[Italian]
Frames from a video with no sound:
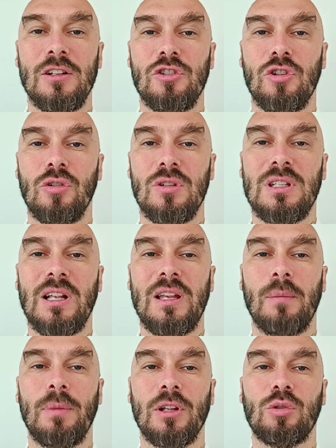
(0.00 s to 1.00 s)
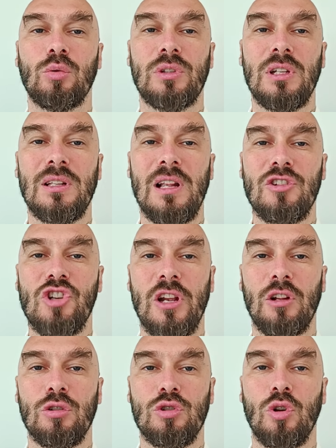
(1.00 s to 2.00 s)
sono stati abbattuti nel
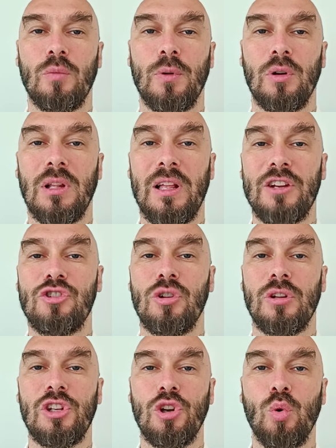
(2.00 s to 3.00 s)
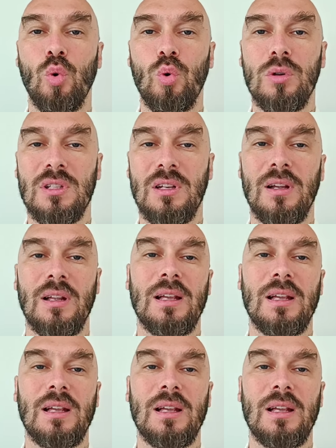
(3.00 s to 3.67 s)
cielo sopra la regione di Kursk,